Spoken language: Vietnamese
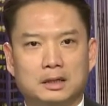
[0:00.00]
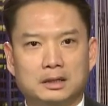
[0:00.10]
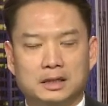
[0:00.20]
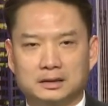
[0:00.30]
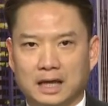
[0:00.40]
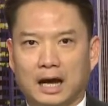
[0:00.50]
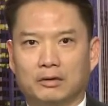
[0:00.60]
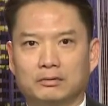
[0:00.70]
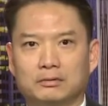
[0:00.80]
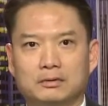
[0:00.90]
Trên
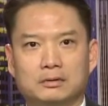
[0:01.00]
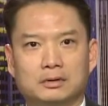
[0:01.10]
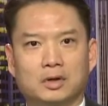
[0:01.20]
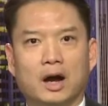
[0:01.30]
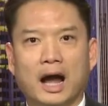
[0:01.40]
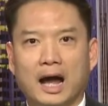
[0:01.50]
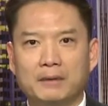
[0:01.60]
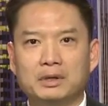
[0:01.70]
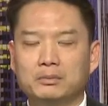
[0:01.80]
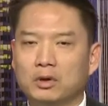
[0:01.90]
tàu có
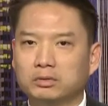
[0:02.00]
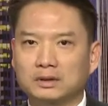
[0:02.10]
21